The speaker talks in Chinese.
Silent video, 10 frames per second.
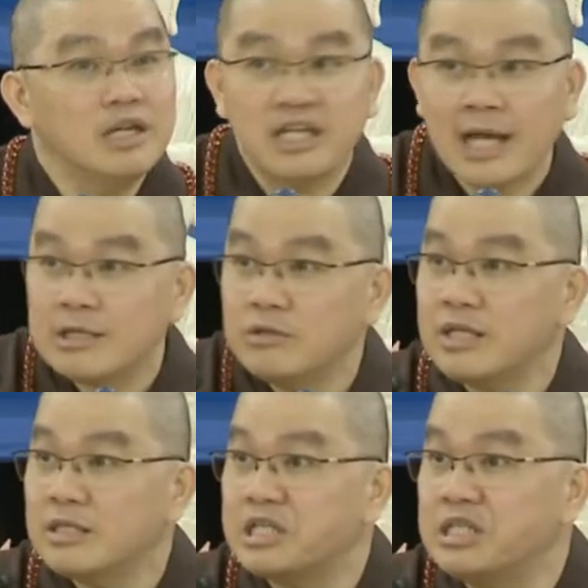你看到
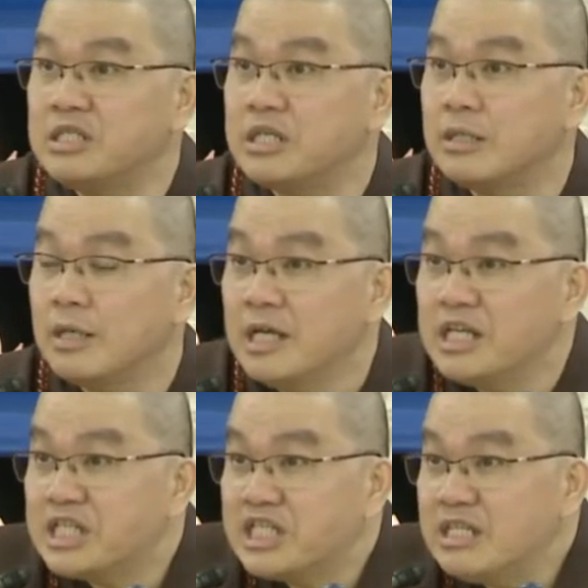这样的情形，
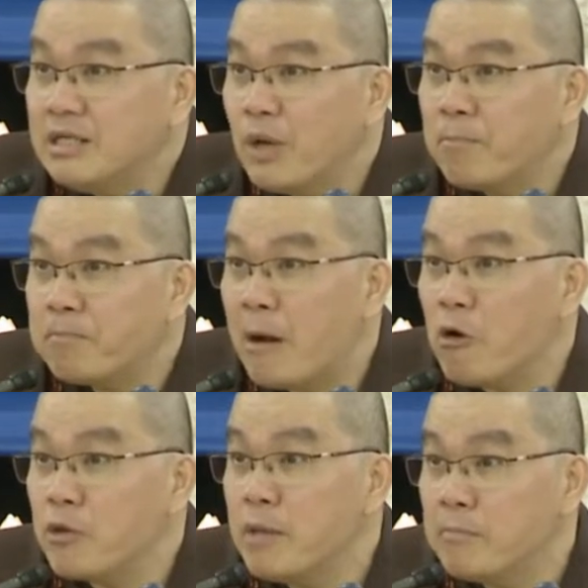你心会
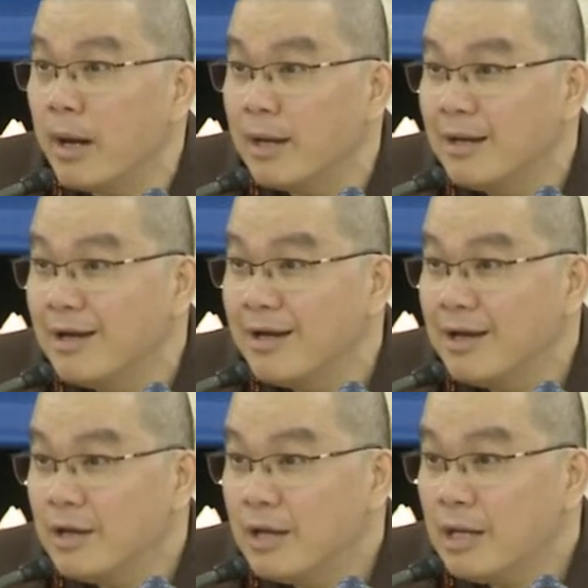抱怨吗？
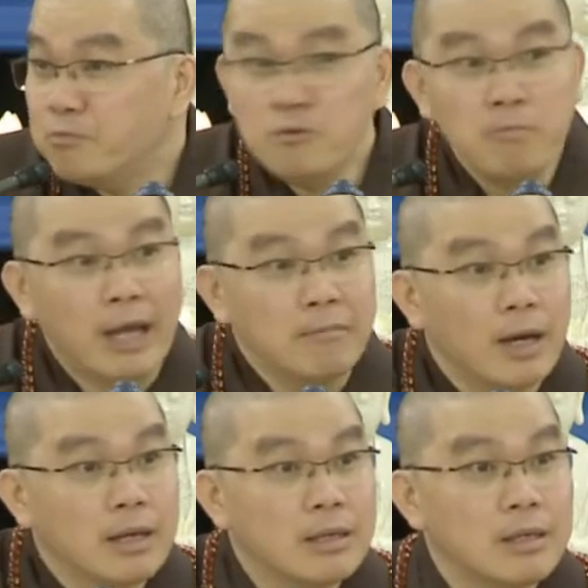不满
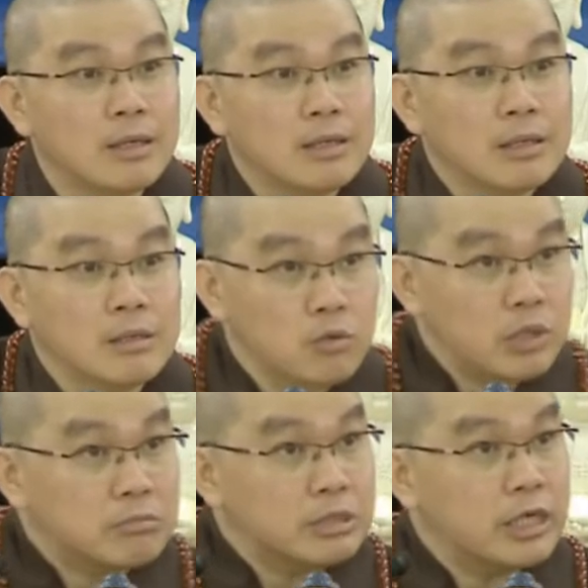吗？
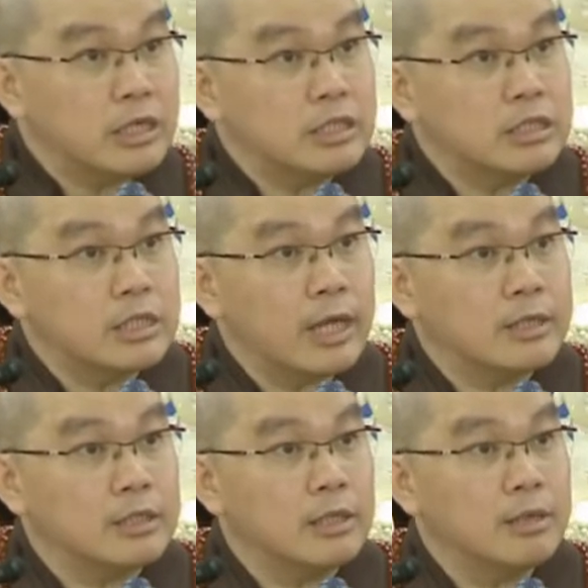为什么这个人是这
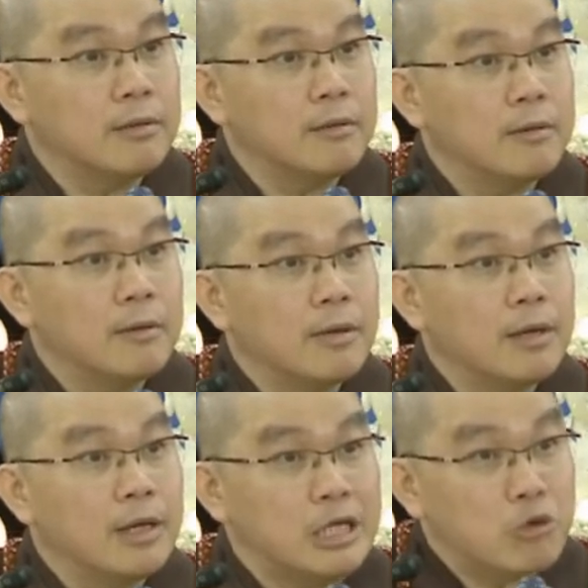样的？
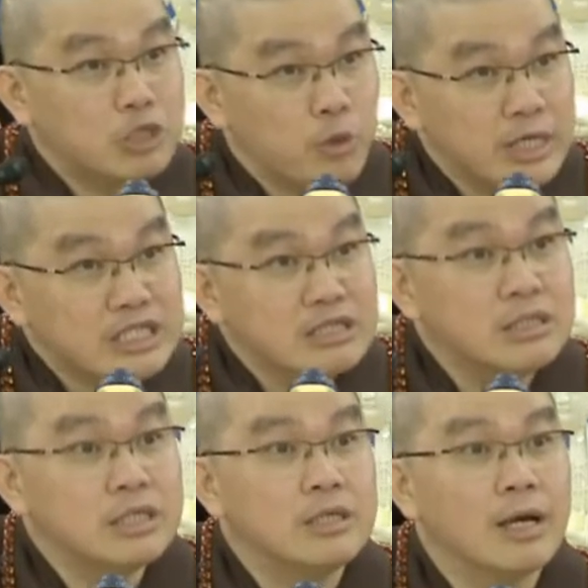你为什么会
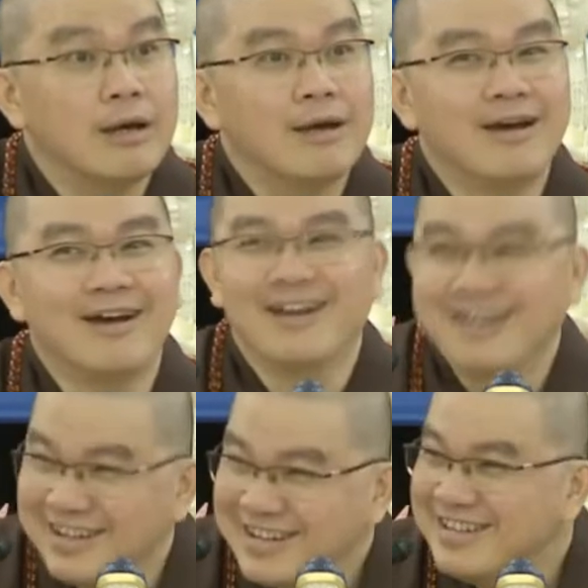生气呀？
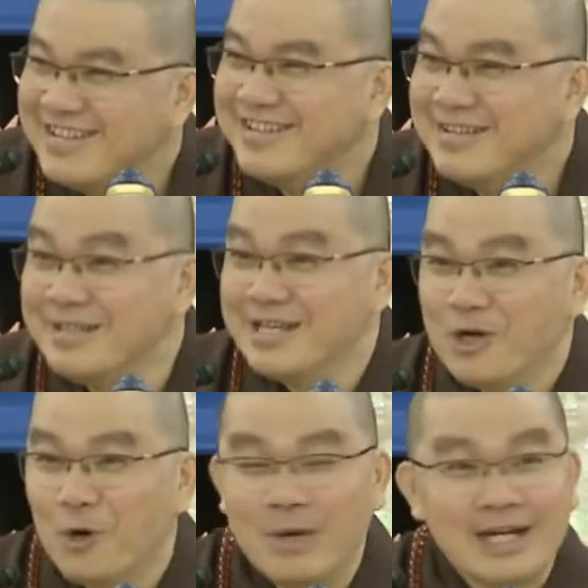
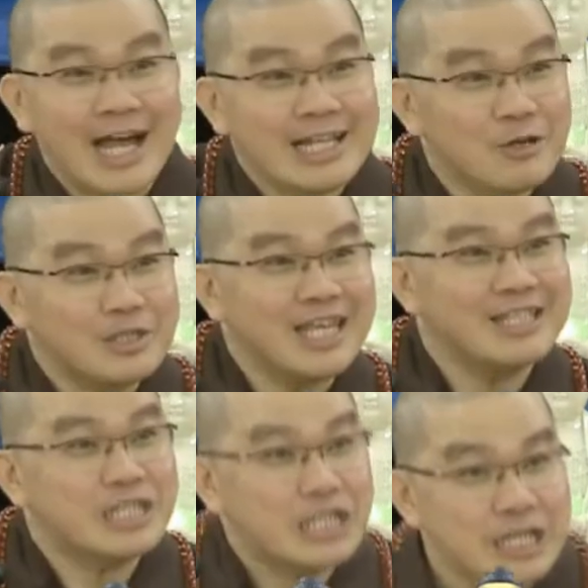我们看到这
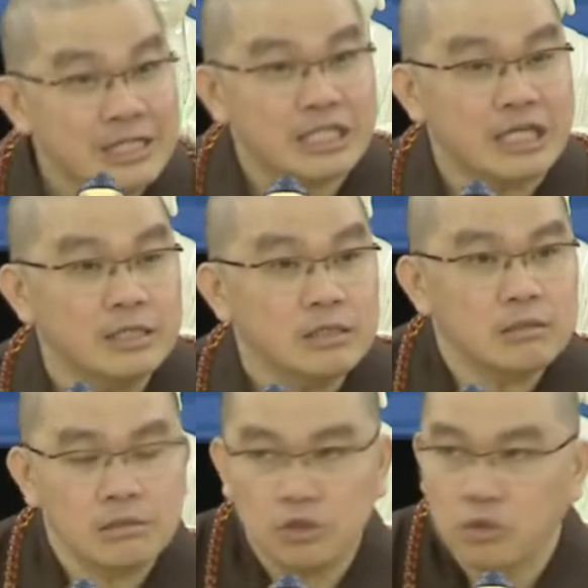样的情
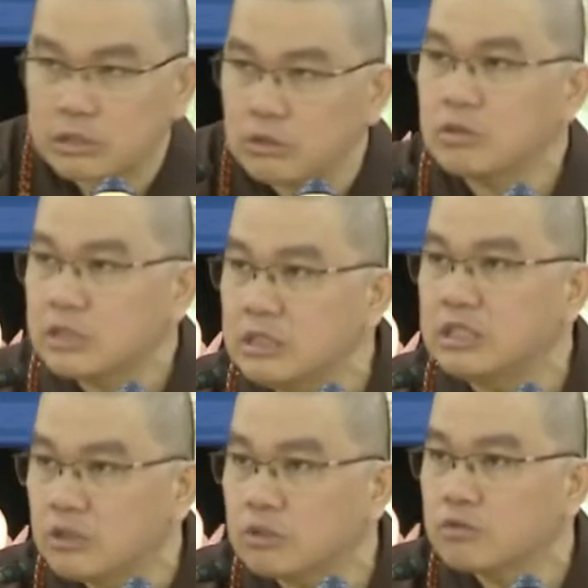形，有时候自
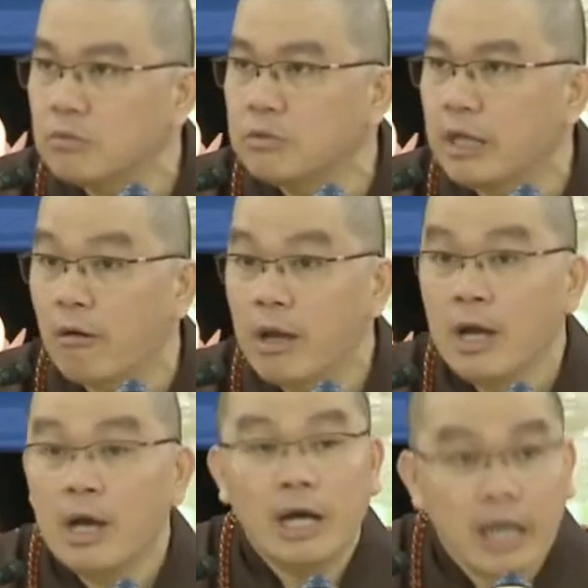己都说不了，
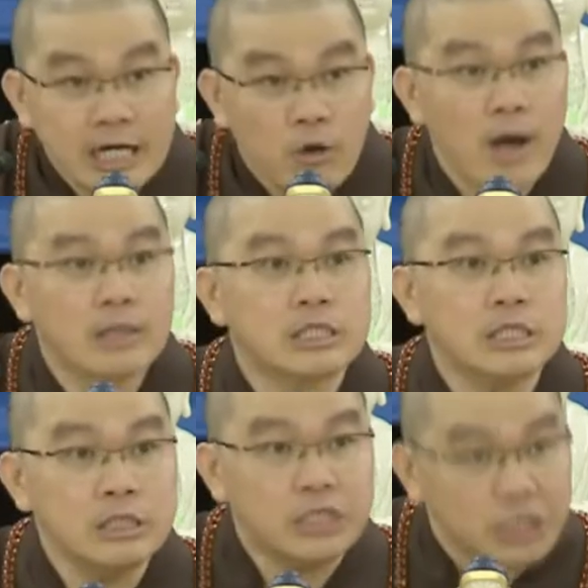何况
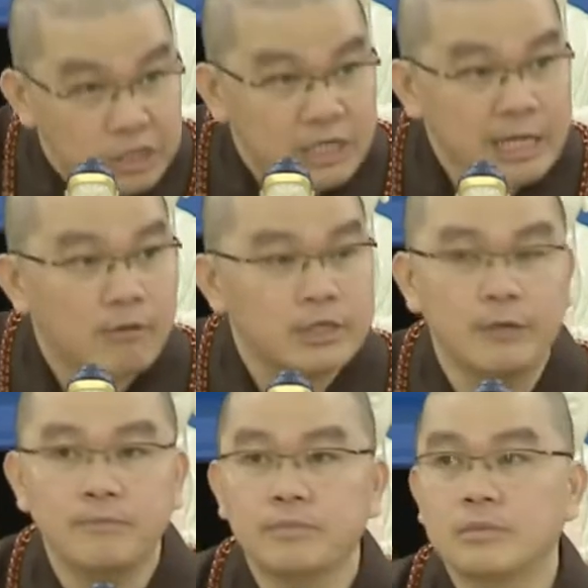自己遇到
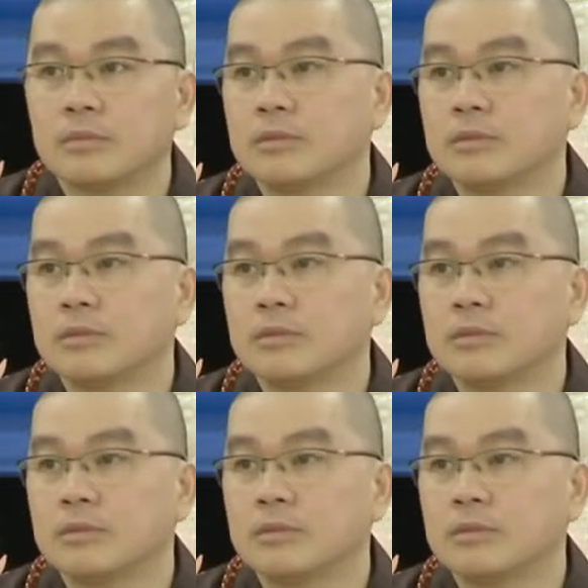的